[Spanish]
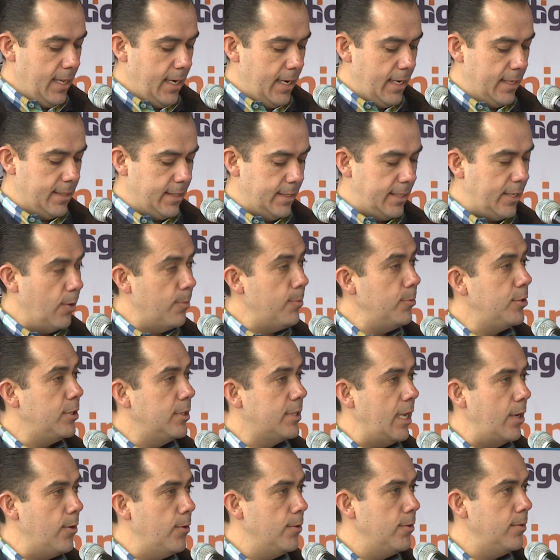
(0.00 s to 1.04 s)
Les deseo mucha
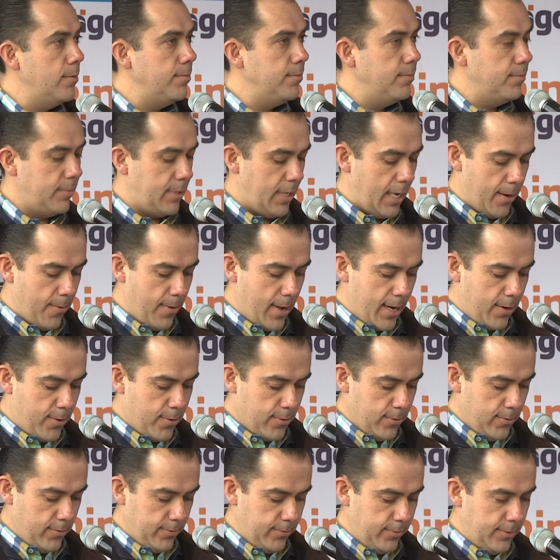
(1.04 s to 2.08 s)
salud,
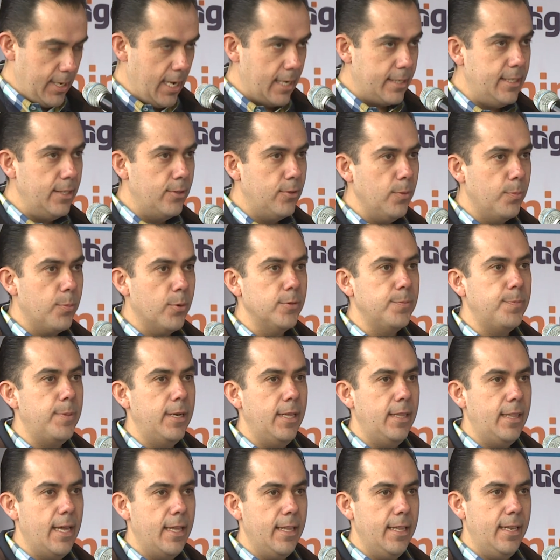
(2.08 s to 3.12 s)
trabajo y éxito,
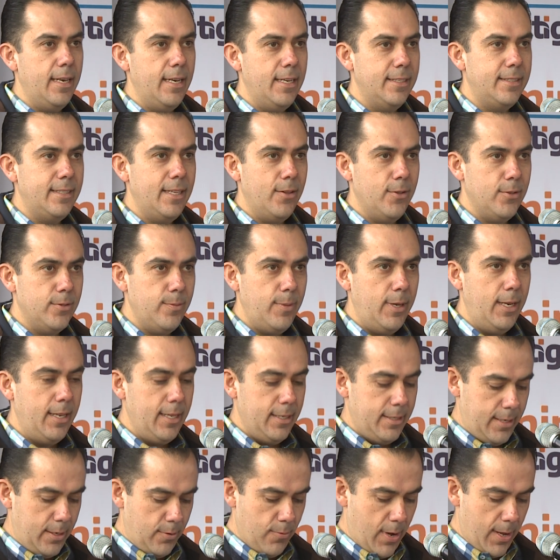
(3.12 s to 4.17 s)
prosperidad en este
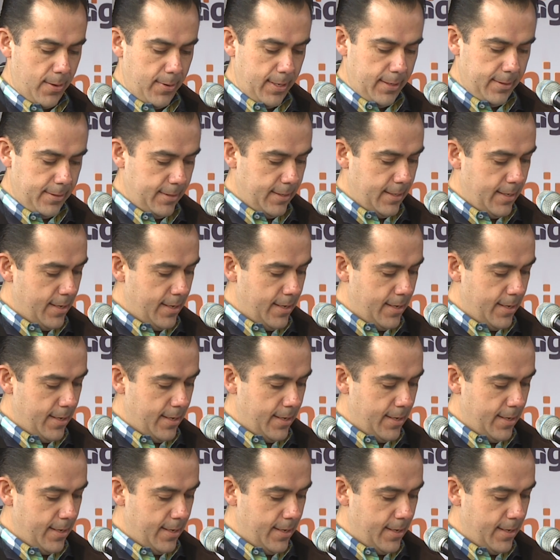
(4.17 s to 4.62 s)
2019.